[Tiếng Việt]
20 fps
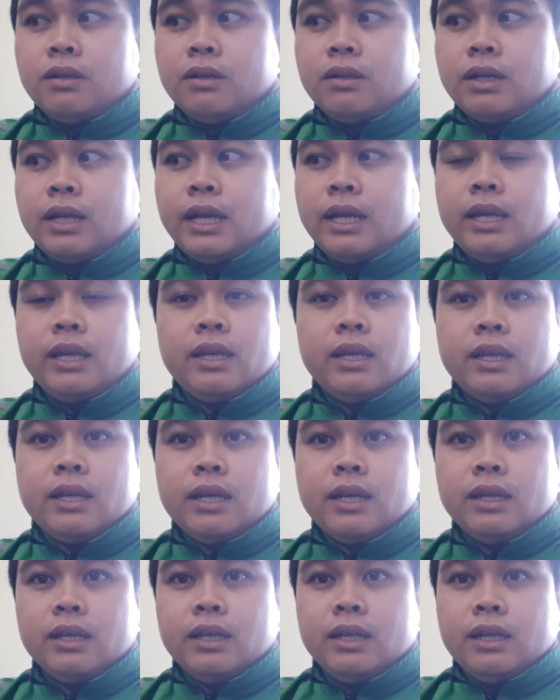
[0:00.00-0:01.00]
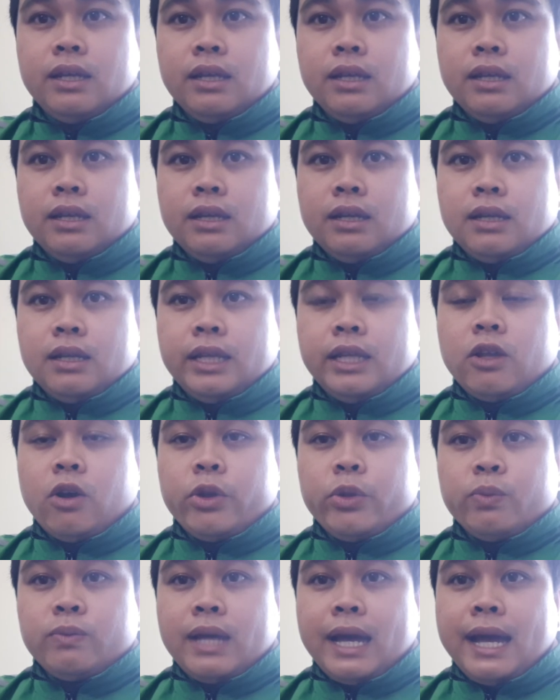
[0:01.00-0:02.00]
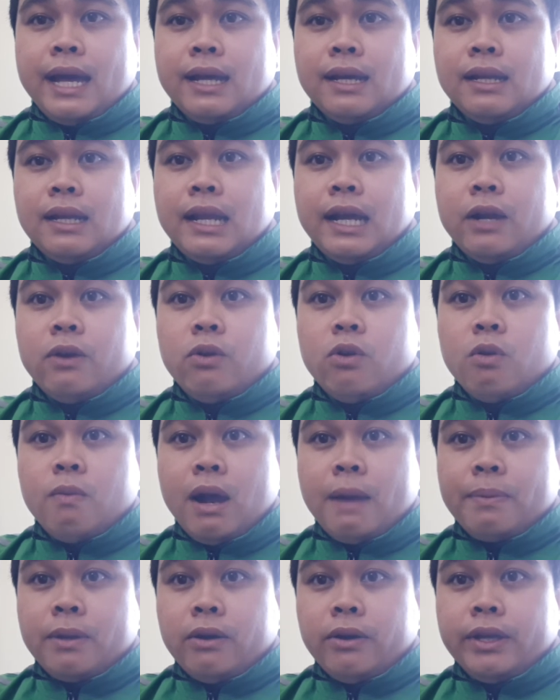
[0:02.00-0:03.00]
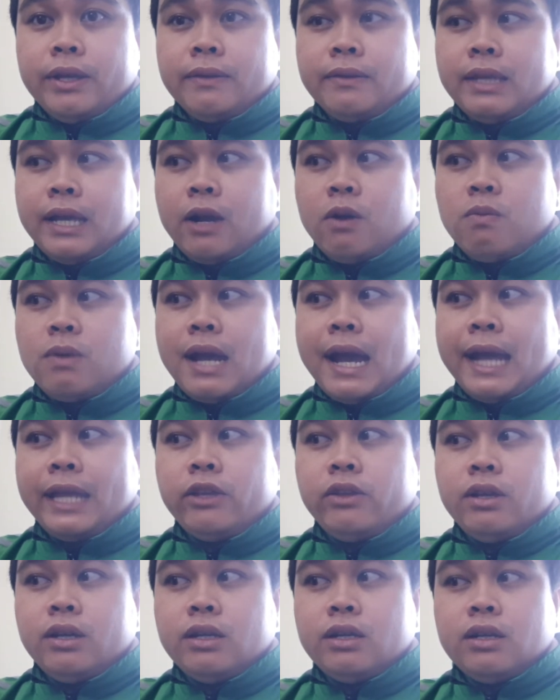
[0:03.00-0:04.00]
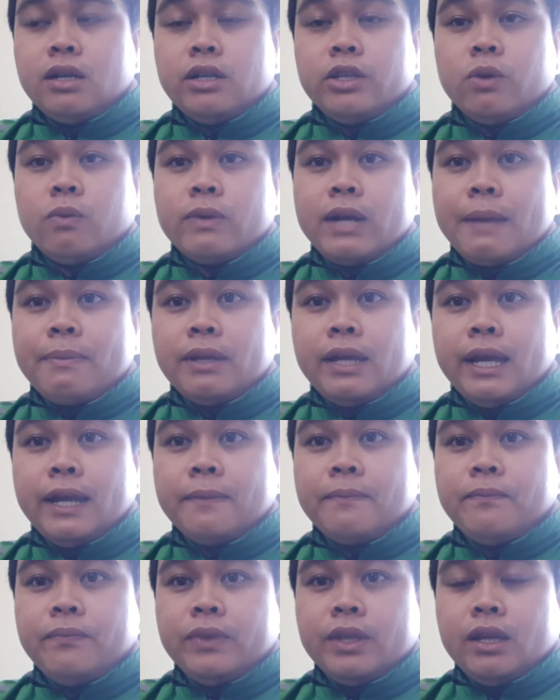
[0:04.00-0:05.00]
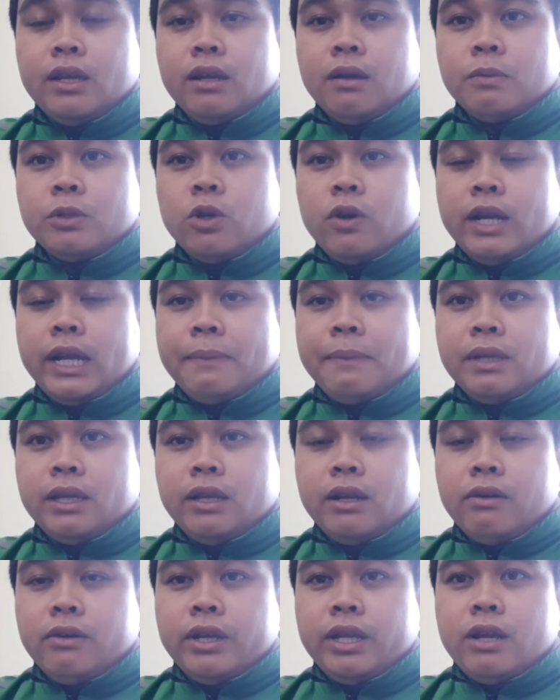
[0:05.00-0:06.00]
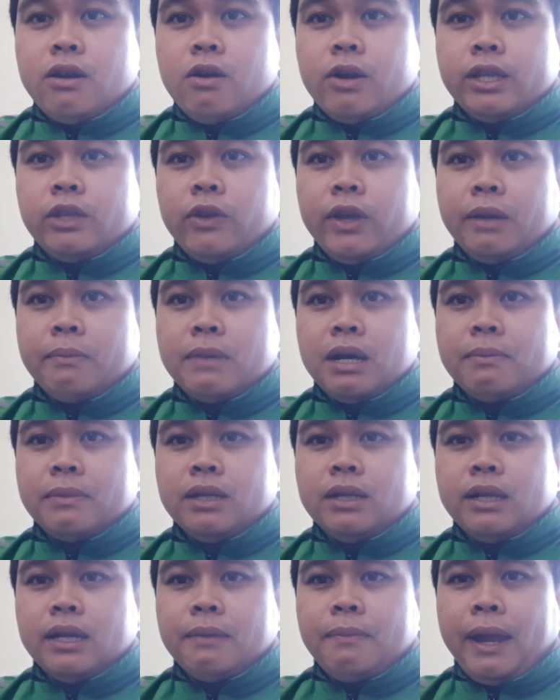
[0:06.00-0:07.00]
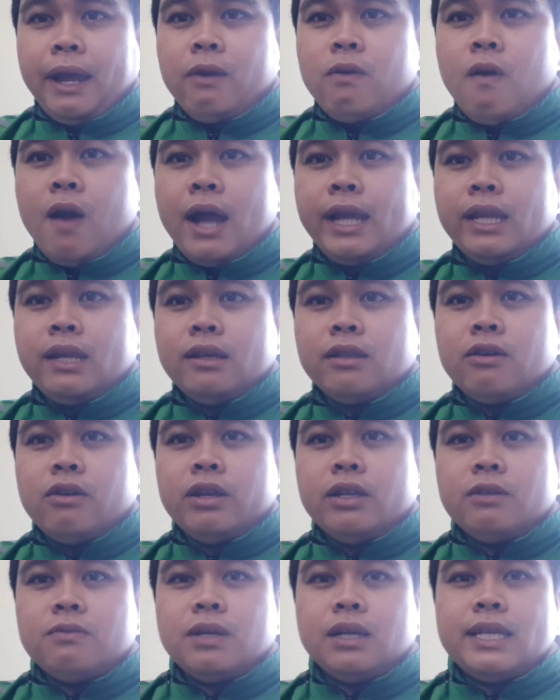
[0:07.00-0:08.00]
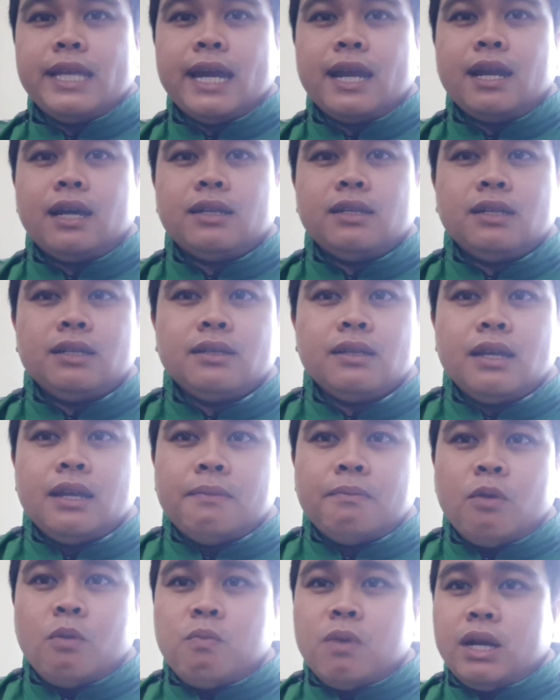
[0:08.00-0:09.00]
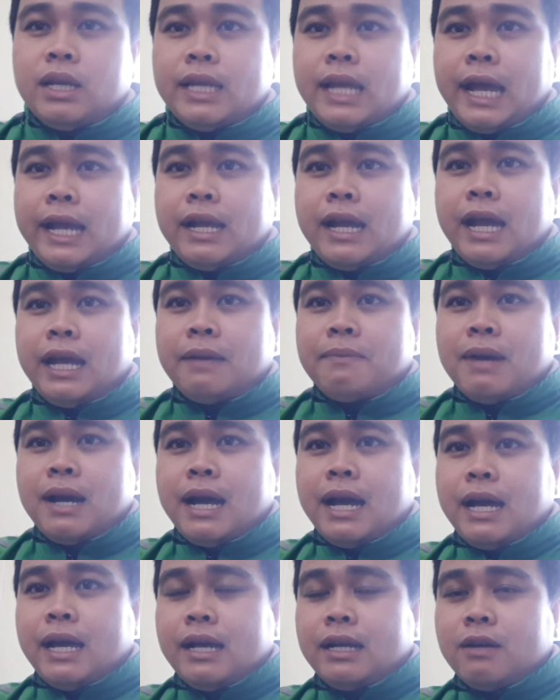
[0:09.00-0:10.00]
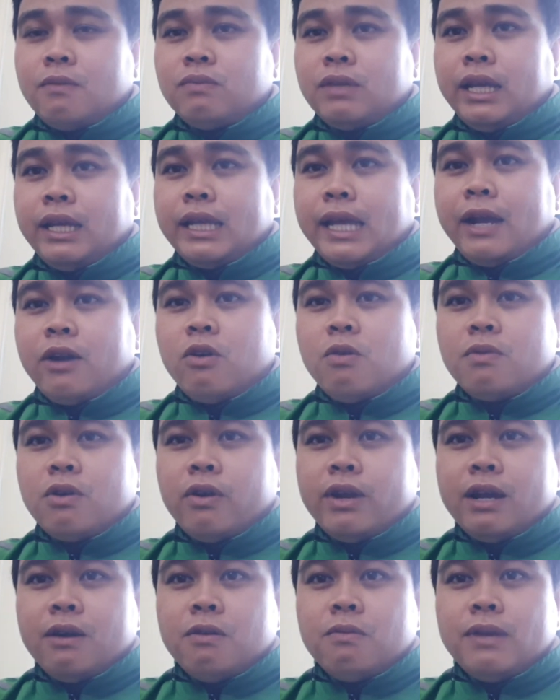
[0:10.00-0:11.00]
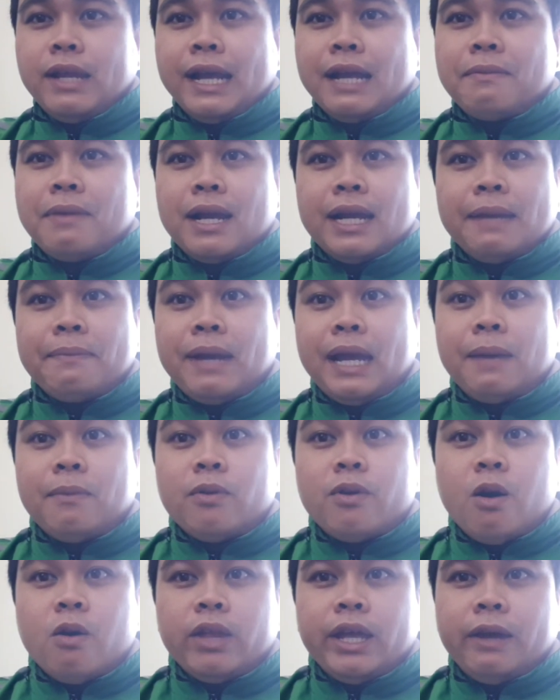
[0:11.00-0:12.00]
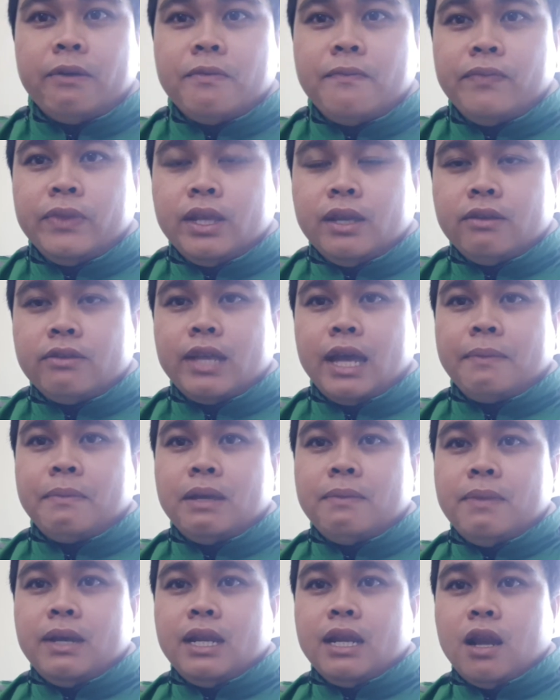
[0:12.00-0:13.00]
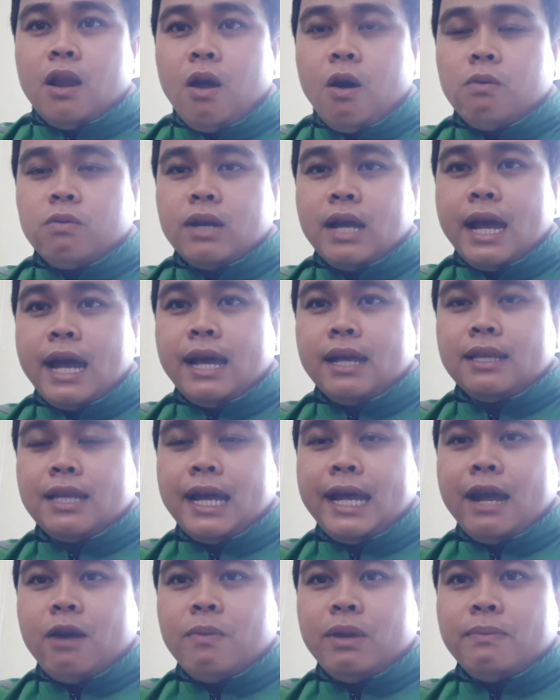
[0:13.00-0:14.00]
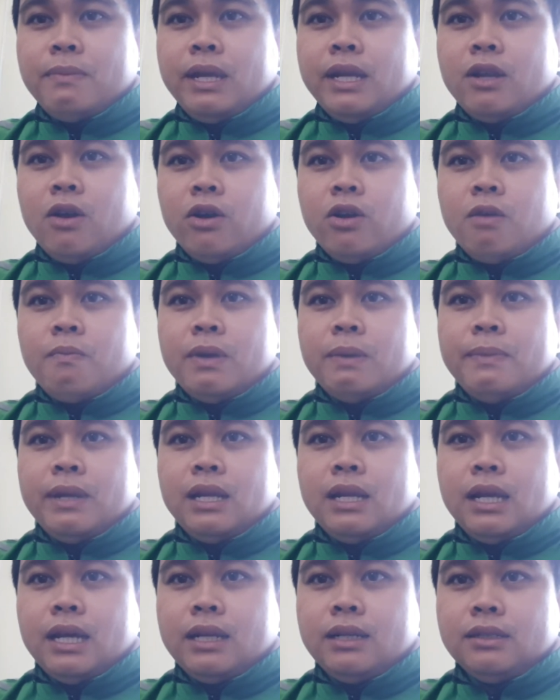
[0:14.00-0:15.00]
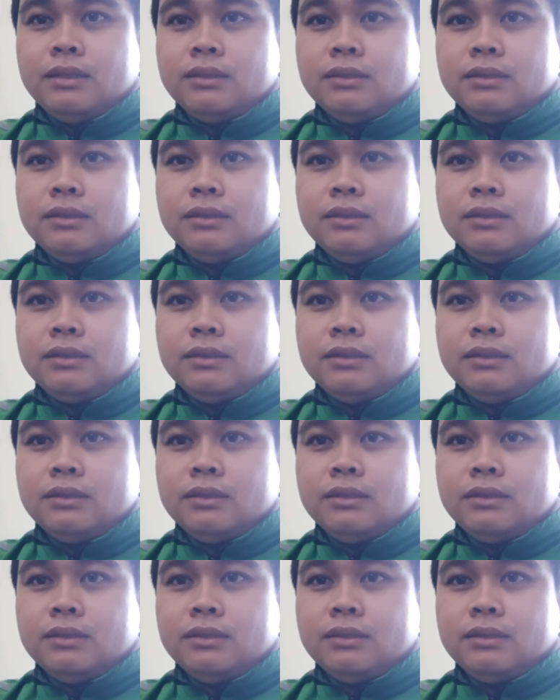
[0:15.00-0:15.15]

cái uh, điện thoại chúng ta là Google Maps thôi và cũng cài duy nhất ứng dụng Grab thôi ha một số anh em thì nói có cái chuyện mà mình bẻ khóa gì đó thôi đừng gian lận nữa một mình chạy hai ba công ty chạy cũng không nổi đâu không lẽ các bạn đem hai bộ đồ theo chạy bimin lột ra thay áo bimin đội nón bimin lên